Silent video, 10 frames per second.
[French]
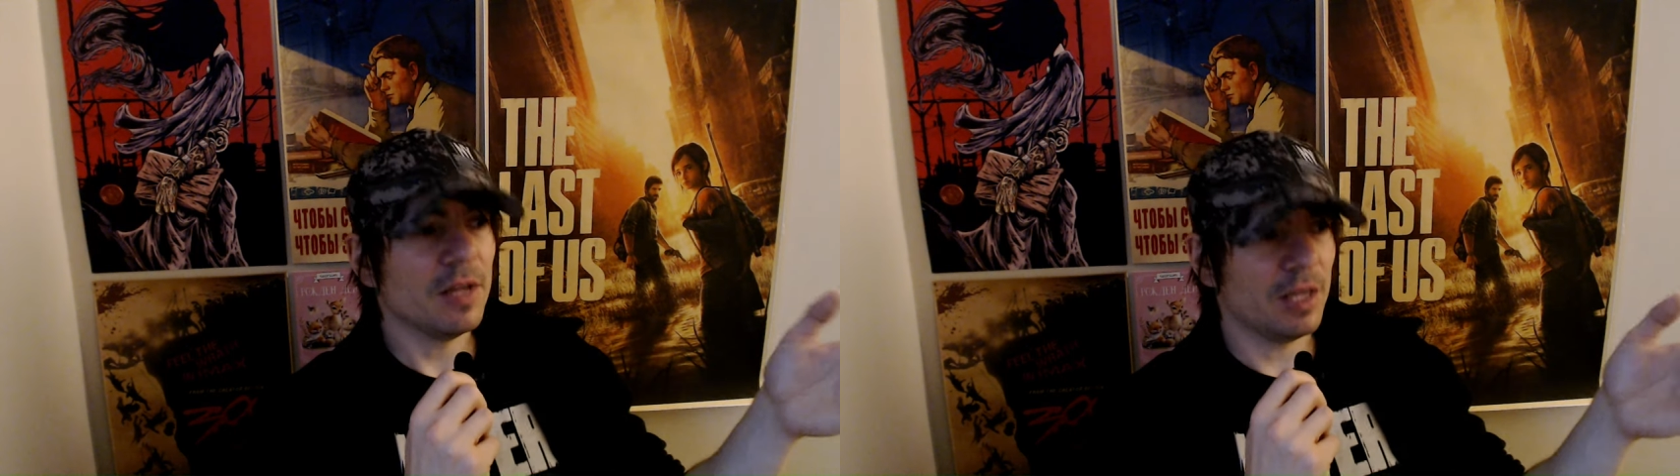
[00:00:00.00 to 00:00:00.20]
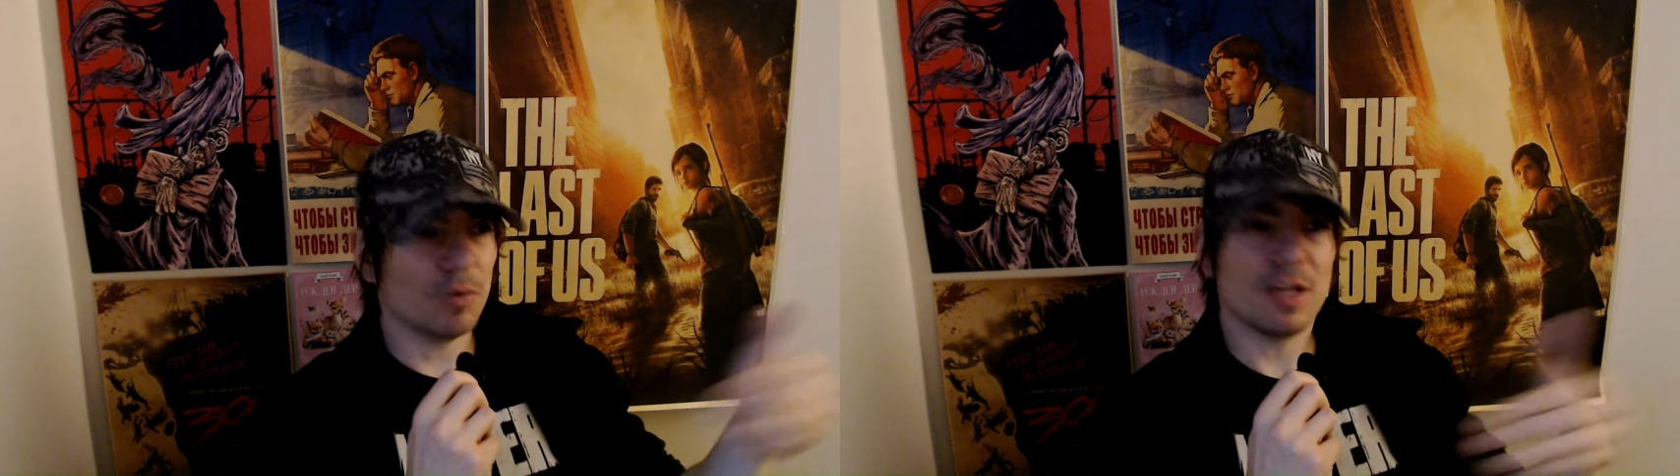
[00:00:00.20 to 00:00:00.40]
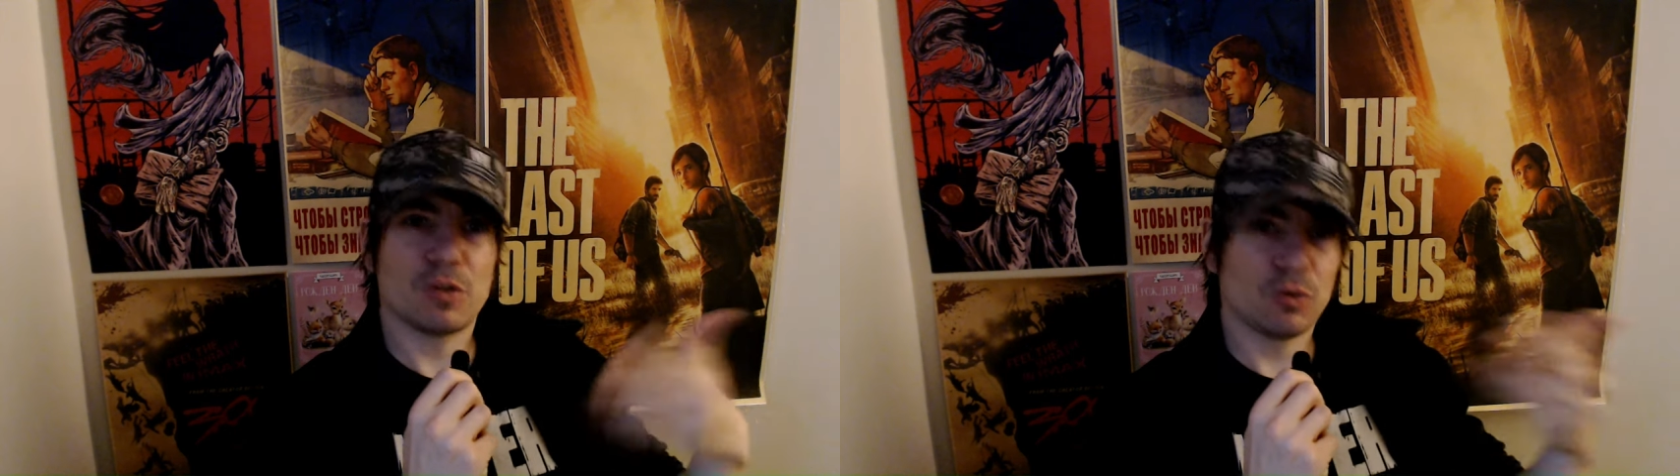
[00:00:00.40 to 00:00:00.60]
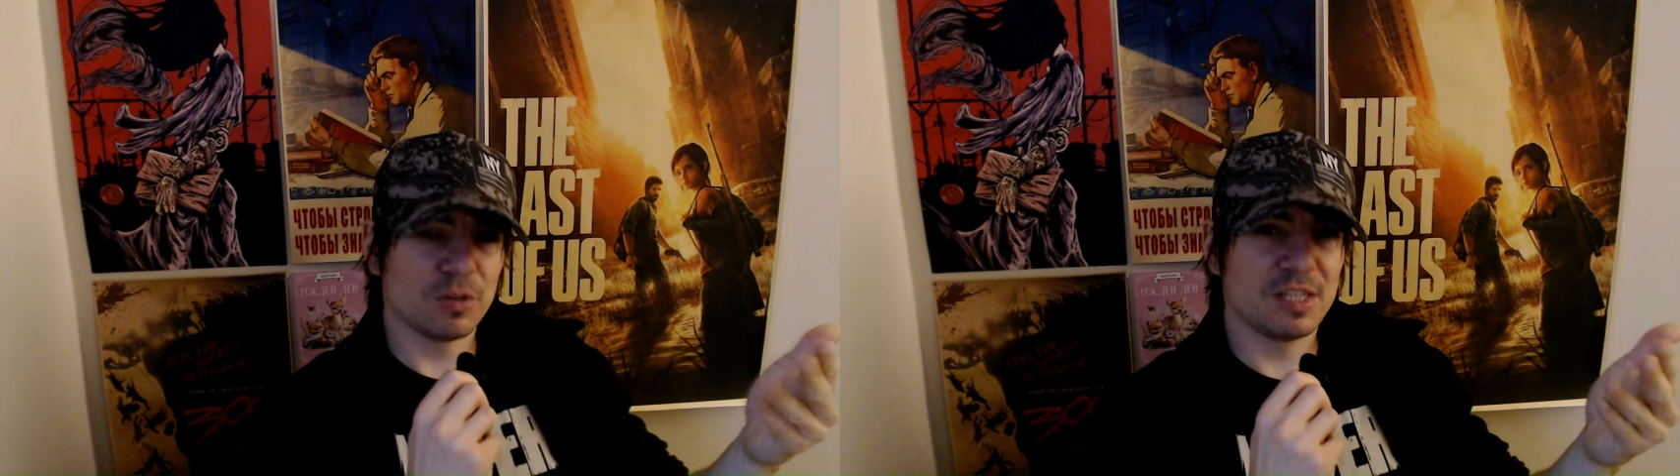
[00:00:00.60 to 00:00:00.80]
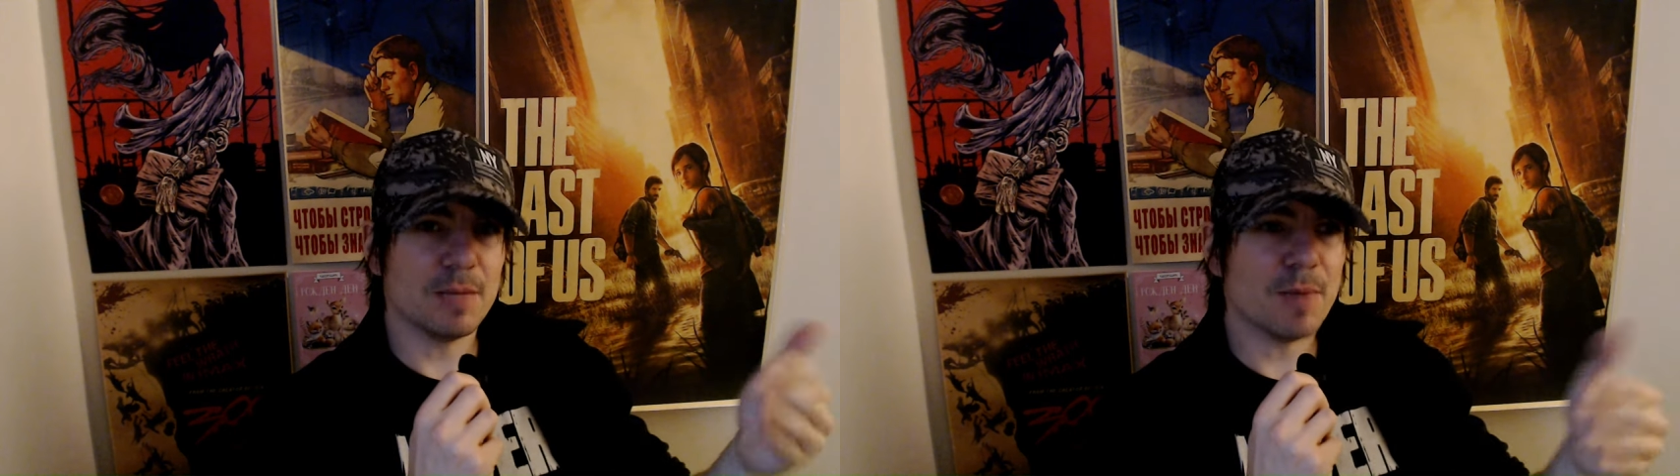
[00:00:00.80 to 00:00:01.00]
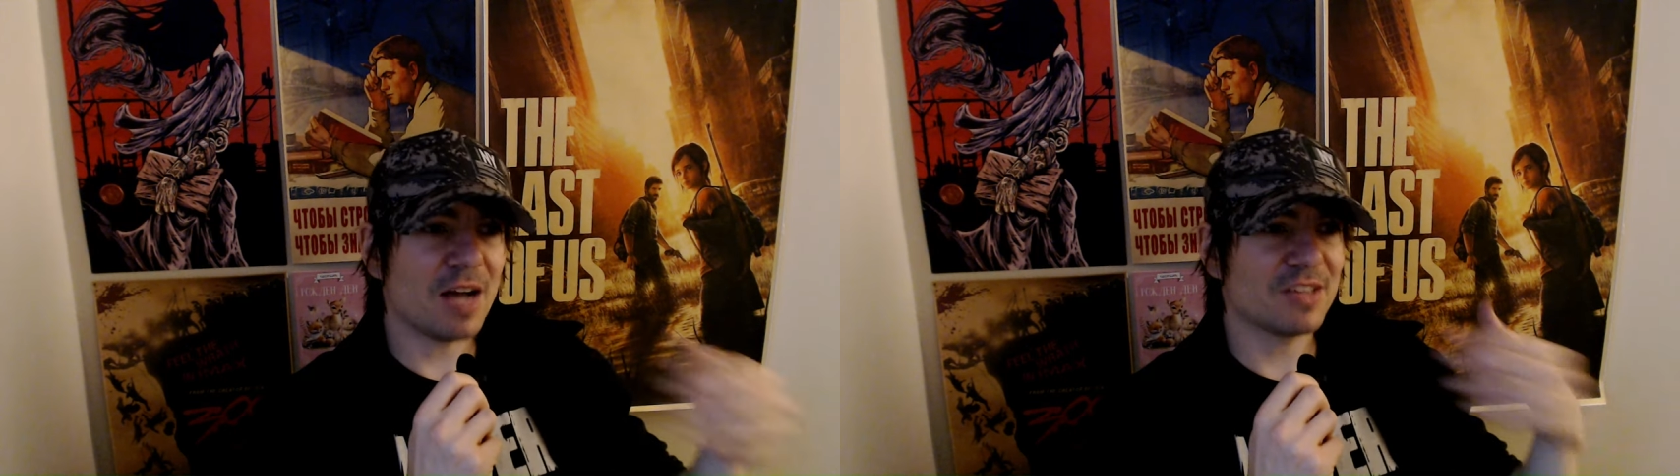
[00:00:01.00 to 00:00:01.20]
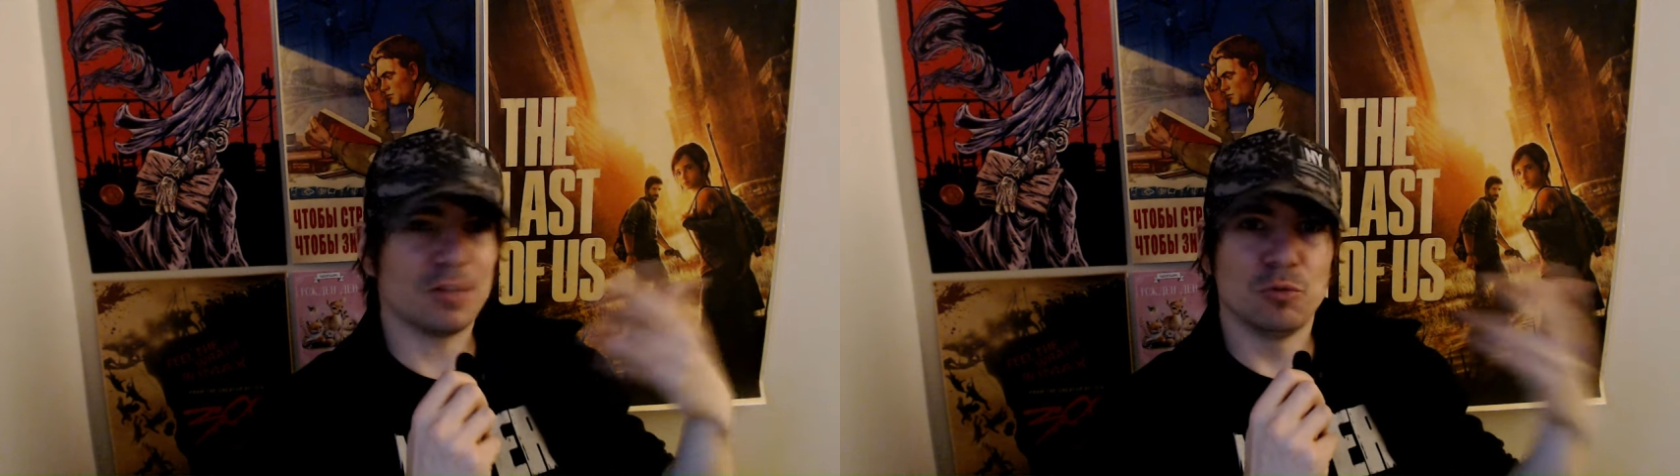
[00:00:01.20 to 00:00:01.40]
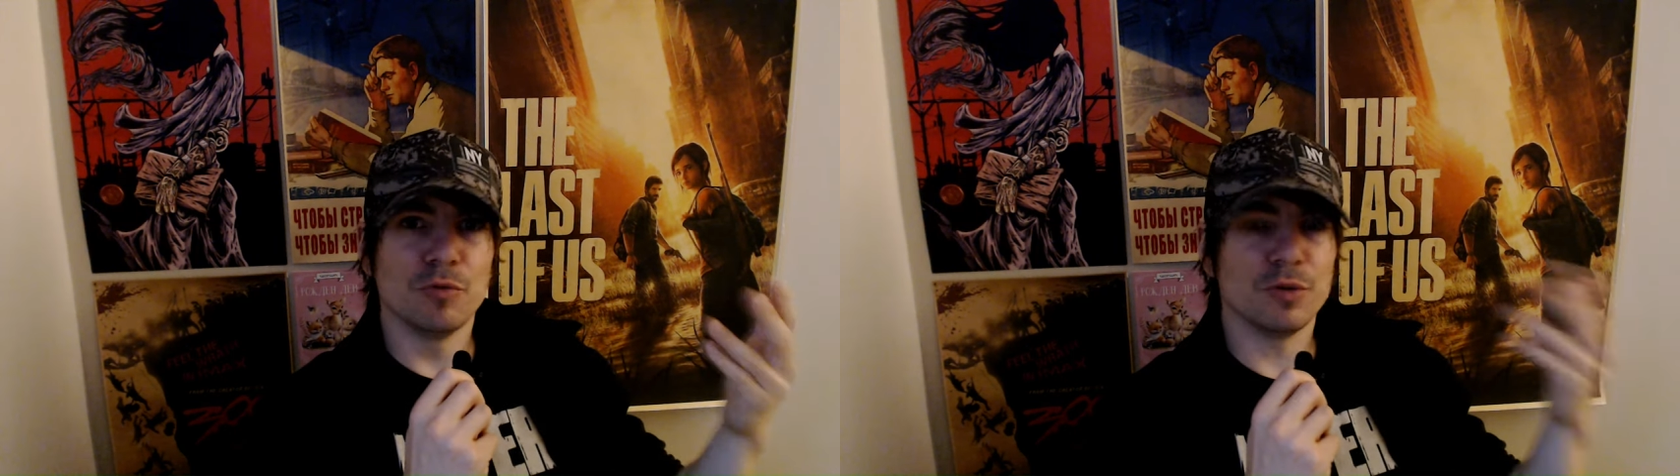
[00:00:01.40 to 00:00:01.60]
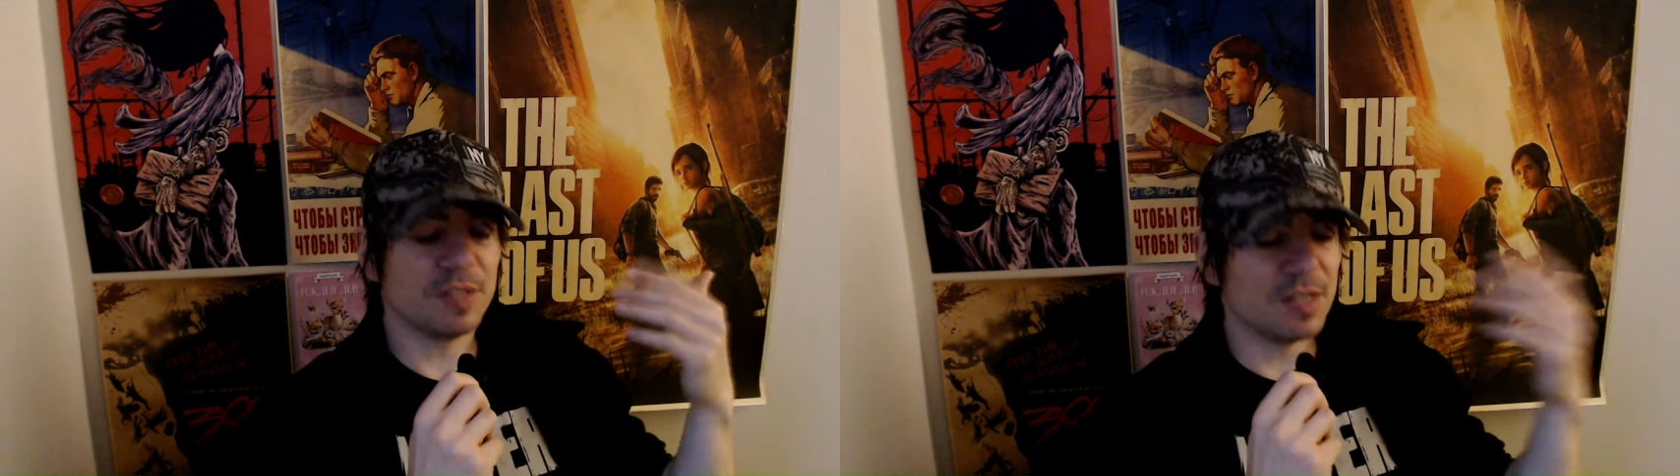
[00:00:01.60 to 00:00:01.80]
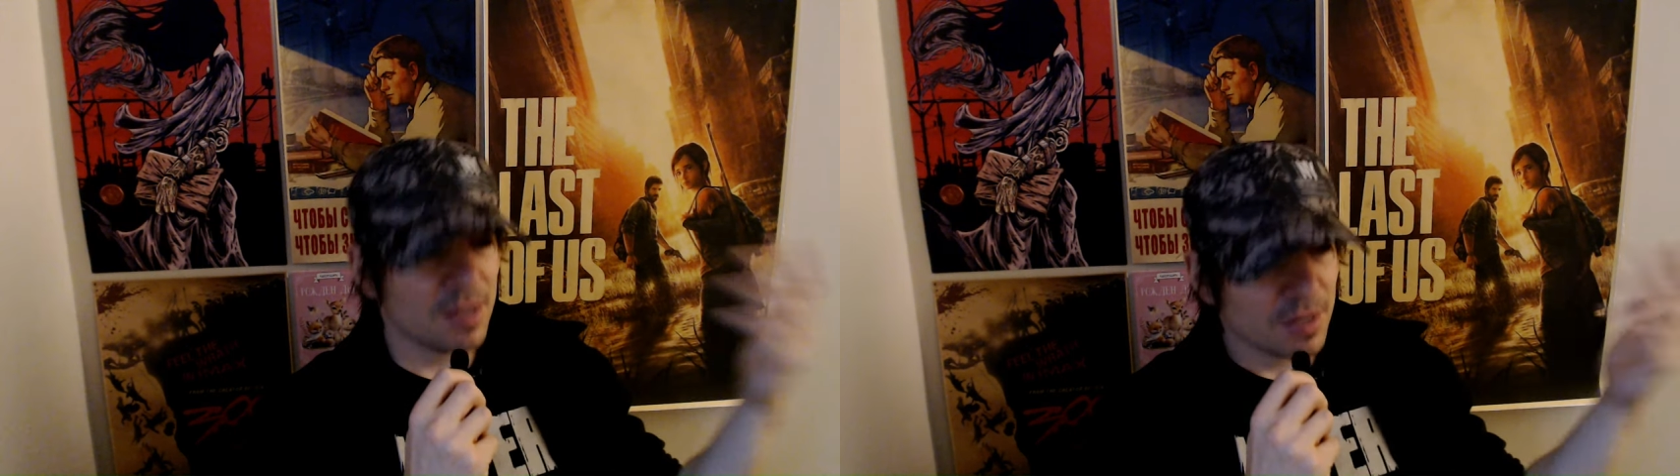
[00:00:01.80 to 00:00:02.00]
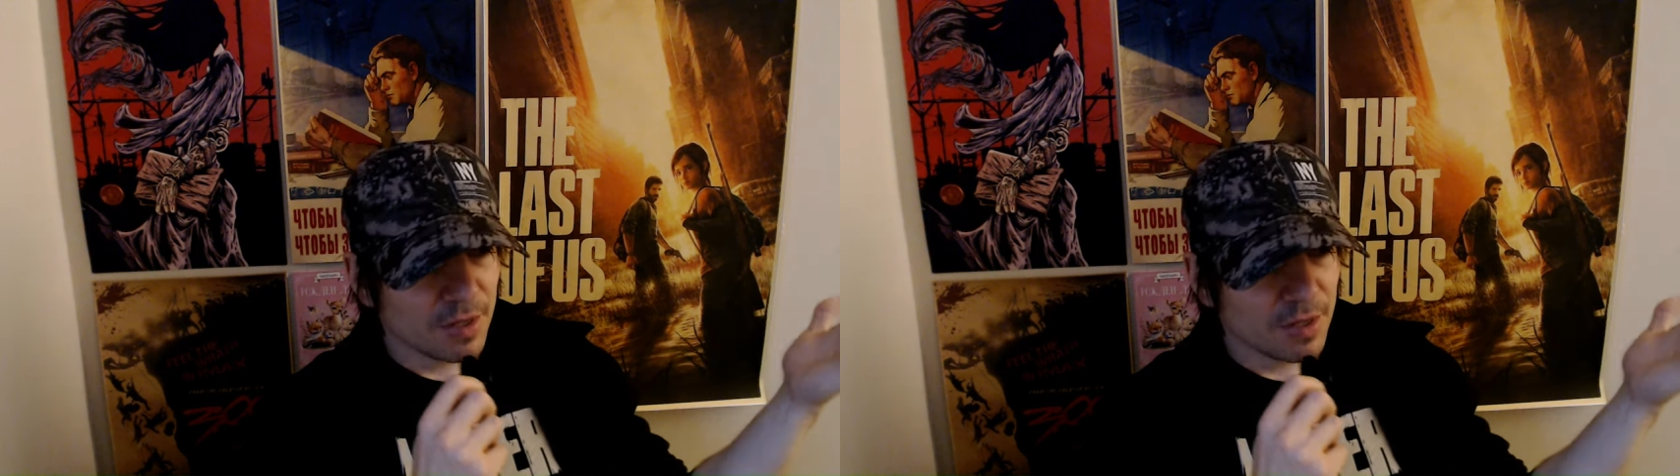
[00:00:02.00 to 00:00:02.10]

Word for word: et on a ce truc qui débarque, cette nouveauté,